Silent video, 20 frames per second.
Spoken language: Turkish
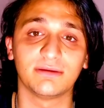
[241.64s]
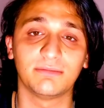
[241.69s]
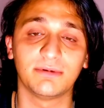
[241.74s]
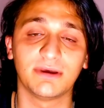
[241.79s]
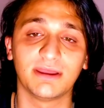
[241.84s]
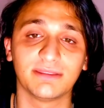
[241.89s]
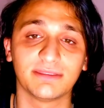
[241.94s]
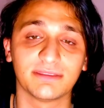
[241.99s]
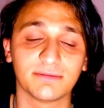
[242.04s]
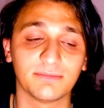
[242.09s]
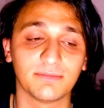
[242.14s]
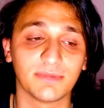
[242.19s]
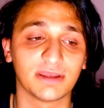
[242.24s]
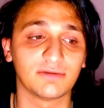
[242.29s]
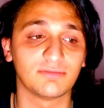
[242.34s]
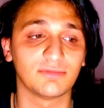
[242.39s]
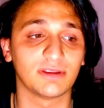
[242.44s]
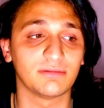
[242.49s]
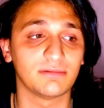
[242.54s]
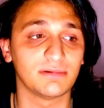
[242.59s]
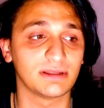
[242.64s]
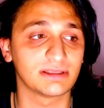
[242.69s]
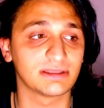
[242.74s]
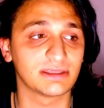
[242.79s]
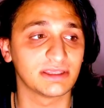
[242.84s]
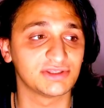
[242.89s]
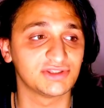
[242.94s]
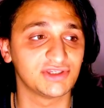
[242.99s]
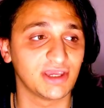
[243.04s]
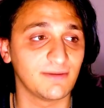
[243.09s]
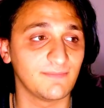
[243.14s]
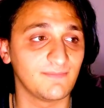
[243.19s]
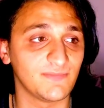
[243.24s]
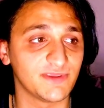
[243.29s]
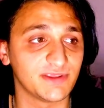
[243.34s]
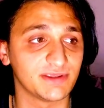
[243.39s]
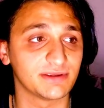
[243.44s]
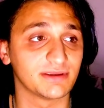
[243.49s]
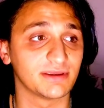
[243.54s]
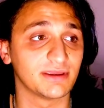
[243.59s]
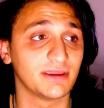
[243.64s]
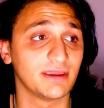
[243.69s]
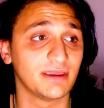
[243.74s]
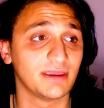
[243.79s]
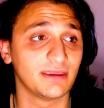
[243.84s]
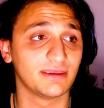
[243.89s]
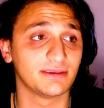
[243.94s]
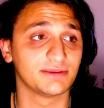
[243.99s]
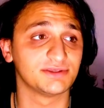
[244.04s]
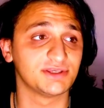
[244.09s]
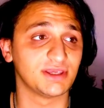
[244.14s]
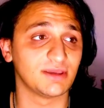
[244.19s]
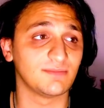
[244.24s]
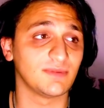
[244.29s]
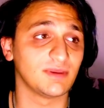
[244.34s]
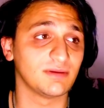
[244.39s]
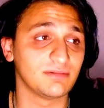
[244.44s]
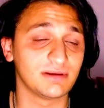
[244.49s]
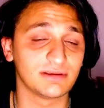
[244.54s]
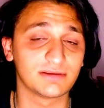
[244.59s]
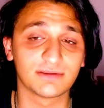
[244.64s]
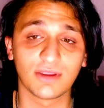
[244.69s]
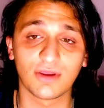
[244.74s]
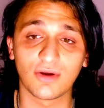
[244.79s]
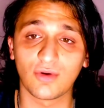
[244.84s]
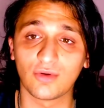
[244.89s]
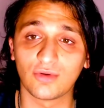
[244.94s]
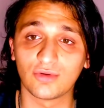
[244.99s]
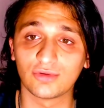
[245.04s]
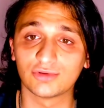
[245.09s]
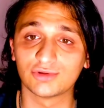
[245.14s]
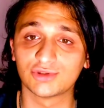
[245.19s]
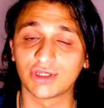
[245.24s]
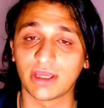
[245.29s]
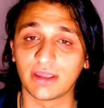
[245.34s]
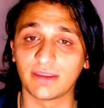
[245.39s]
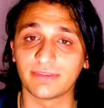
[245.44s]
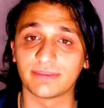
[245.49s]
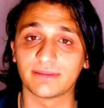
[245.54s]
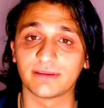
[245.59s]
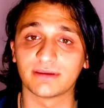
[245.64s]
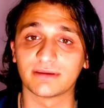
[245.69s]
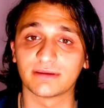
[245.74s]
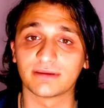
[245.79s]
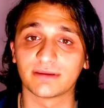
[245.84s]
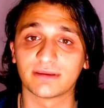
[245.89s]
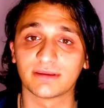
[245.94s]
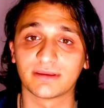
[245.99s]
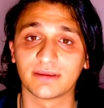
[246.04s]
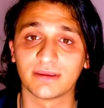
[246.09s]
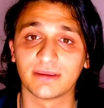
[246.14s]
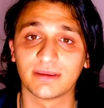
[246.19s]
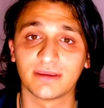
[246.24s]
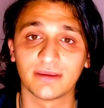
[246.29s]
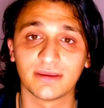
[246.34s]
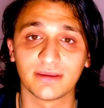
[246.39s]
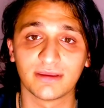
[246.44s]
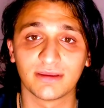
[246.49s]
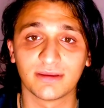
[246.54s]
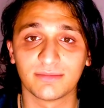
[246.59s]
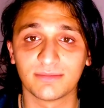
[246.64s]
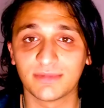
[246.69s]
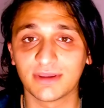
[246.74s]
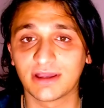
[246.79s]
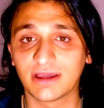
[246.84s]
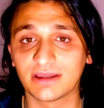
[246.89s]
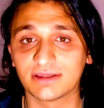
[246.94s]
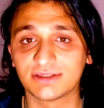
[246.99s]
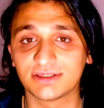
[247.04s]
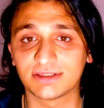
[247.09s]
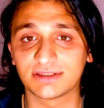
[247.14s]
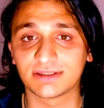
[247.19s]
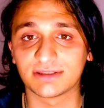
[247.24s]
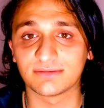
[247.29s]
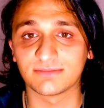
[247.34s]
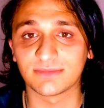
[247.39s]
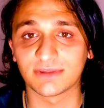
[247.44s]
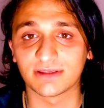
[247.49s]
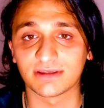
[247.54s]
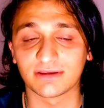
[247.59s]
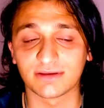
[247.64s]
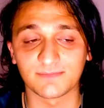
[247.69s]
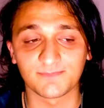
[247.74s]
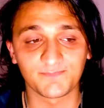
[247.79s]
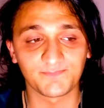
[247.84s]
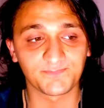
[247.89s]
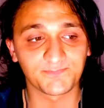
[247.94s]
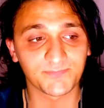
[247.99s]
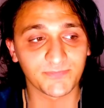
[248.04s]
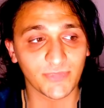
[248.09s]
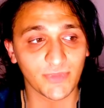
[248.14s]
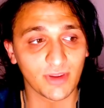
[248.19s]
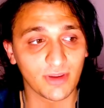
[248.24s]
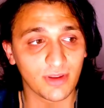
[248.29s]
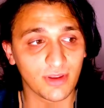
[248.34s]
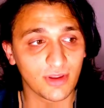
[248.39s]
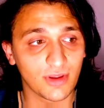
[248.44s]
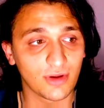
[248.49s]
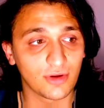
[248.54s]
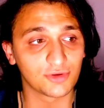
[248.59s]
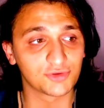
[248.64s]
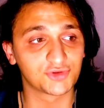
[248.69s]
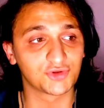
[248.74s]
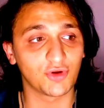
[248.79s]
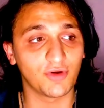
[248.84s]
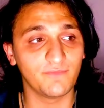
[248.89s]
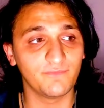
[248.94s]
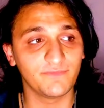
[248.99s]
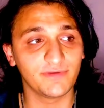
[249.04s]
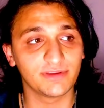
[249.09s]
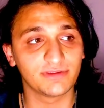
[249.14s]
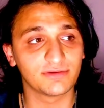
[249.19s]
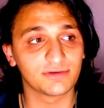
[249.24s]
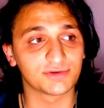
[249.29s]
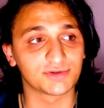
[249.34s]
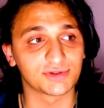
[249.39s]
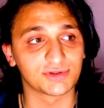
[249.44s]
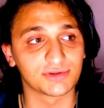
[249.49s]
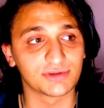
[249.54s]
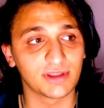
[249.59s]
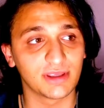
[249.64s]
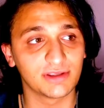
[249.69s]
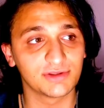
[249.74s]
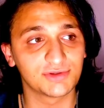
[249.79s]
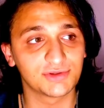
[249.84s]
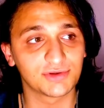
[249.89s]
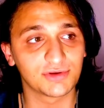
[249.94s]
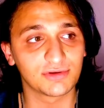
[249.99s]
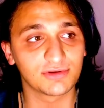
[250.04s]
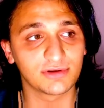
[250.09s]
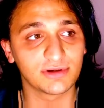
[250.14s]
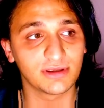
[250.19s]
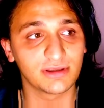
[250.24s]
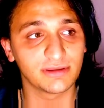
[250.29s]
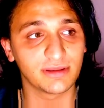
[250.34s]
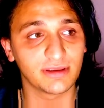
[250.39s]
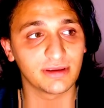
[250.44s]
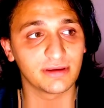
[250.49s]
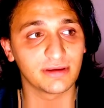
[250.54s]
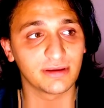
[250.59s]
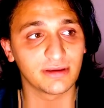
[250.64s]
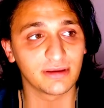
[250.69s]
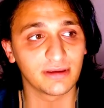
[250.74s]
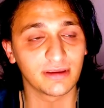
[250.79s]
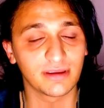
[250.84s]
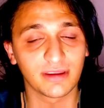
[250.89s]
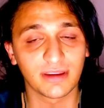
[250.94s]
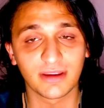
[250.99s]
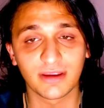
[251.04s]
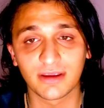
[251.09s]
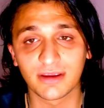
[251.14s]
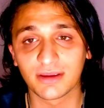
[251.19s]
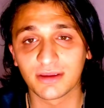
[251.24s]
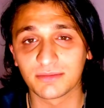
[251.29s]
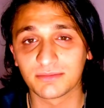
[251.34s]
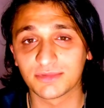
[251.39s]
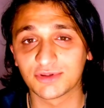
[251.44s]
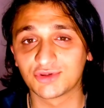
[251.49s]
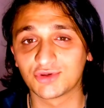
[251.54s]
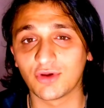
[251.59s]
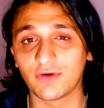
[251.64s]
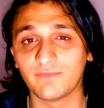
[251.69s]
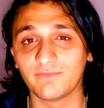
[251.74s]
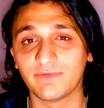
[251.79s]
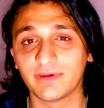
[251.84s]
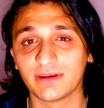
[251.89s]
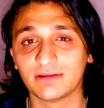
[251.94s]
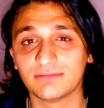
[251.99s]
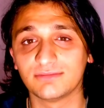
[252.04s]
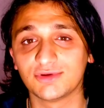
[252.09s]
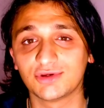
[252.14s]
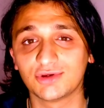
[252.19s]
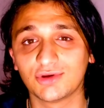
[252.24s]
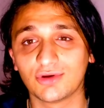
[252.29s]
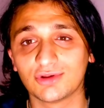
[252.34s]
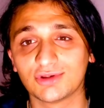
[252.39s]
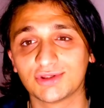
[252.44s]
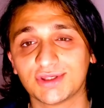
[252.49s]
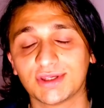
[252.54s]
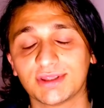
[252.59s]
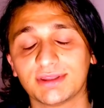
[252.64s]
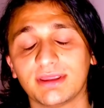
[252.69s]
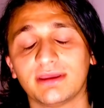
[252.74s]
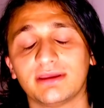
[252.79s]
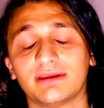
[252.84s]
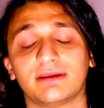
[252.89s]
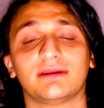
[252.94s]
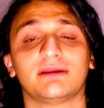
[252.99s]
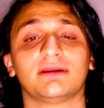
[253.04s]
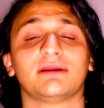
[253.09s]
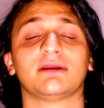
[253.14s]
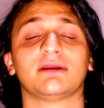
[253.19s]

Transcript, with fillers: de bendim. Benimle birlikte Cem'di. Cem'le birlikte Oğulcan'dı. Birkaç isimdi o son videosundan sonra da bir son verilmiş olsa da